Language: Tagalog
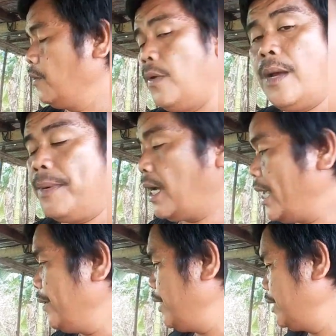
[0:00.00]
wala man
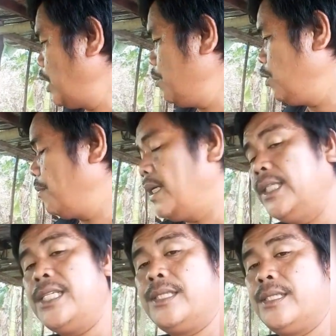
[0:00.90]
kayo nagtanom og
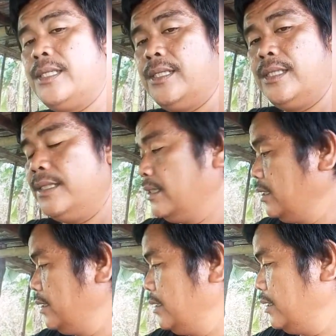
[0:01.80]
kamatis
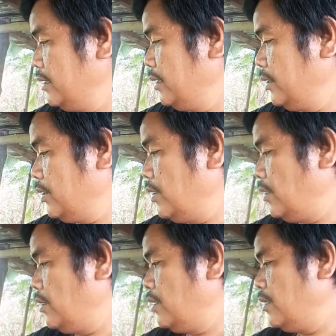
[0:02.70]

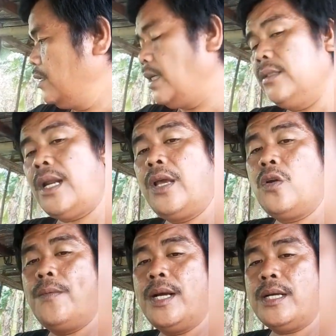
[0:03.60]
so nagtry
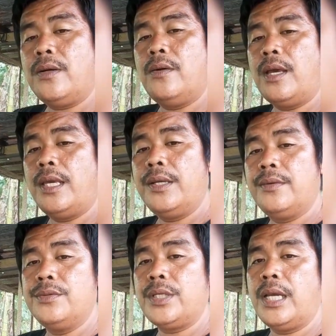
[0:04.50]
ko mga kagulay
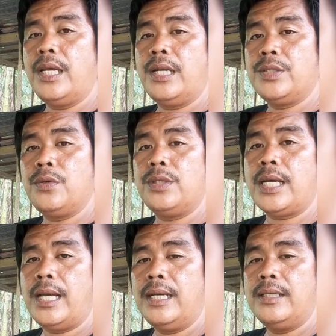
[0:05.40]
kung say
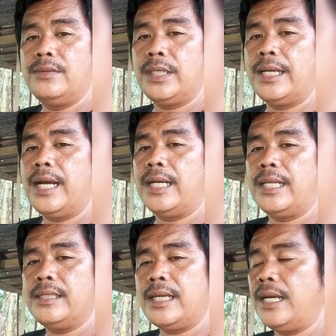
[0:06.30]
resulta kung say
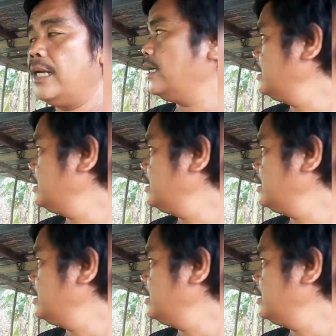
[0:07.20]
dagan sa